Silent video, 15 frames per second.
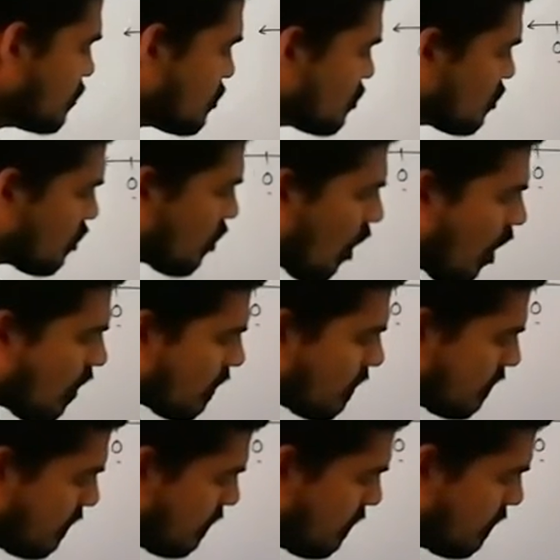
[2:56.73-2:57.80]

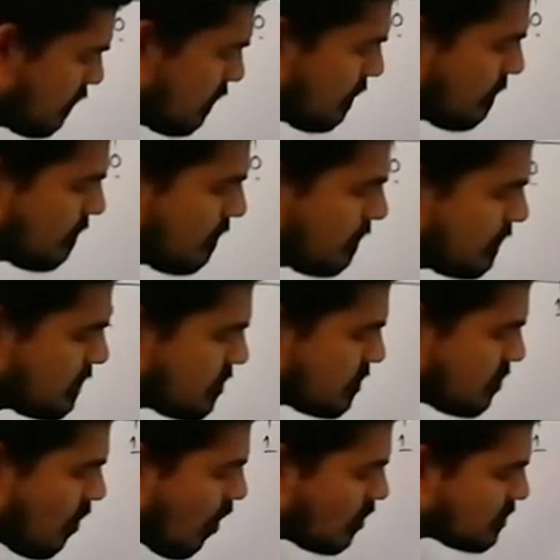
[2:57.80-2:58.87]
स्ट्रोक
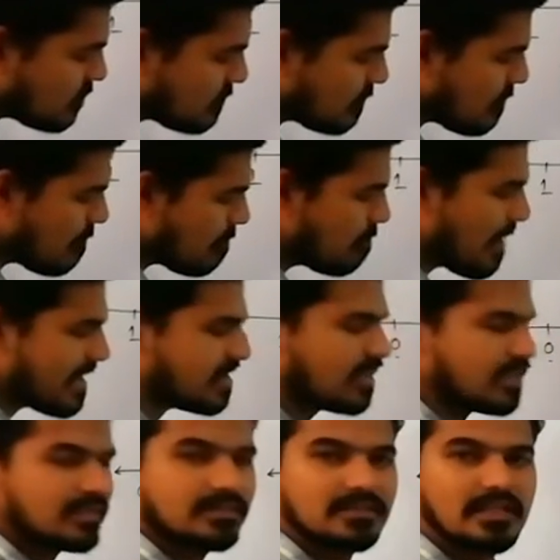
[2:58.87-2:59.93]
स्ट्रोक्स
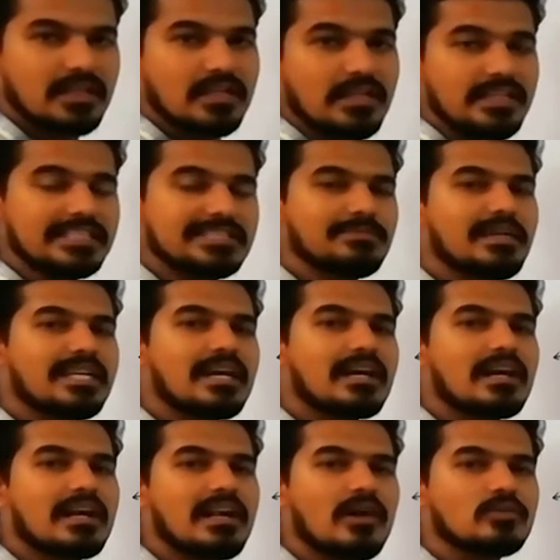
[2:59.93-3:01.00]
मेथड इसमें क्या
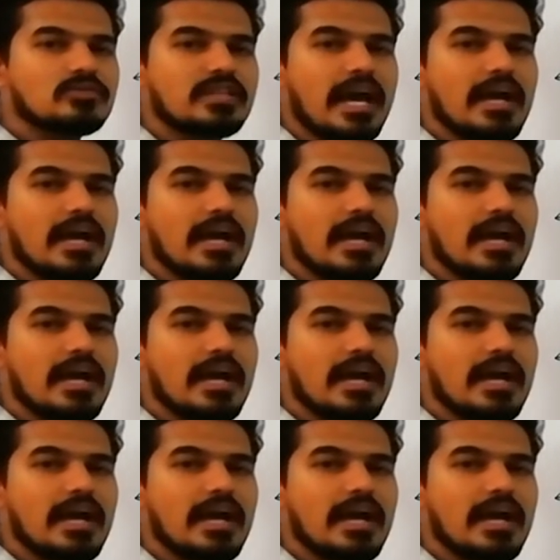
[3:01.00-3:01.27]
करना होता